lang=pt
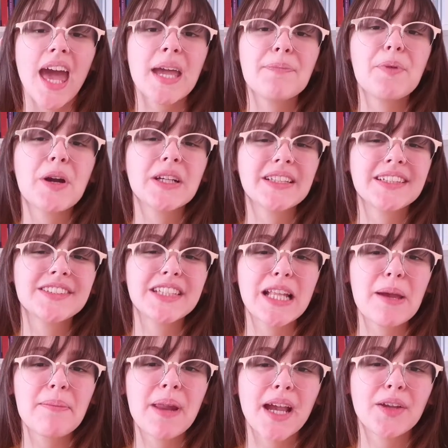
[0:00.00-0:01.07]
É importante
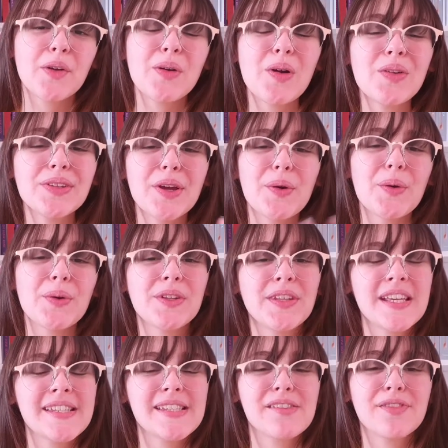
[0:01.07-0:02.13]
lembrar que o conteúdo
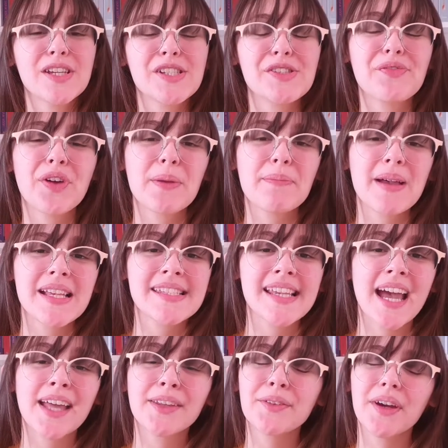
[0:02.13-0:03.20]
desse vídeo foi
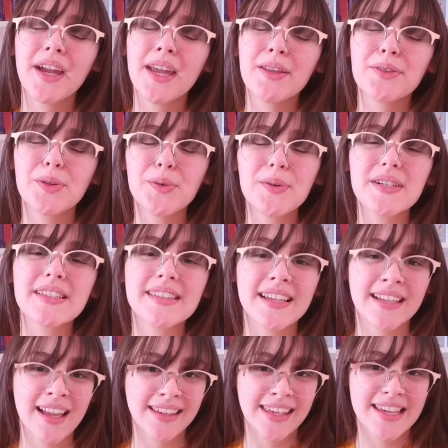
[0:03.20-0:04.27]
baseado em duas
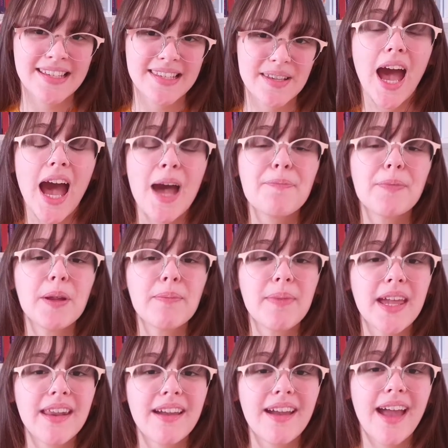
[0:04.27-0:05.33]
HQs. A
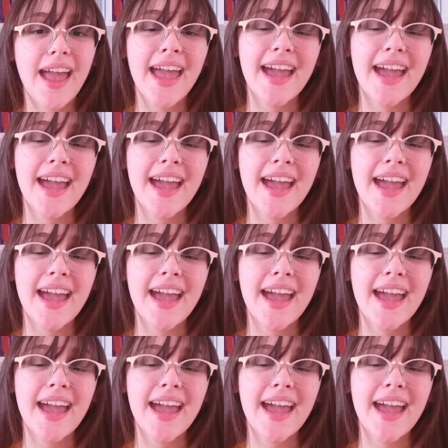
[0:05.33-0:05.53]
primeira é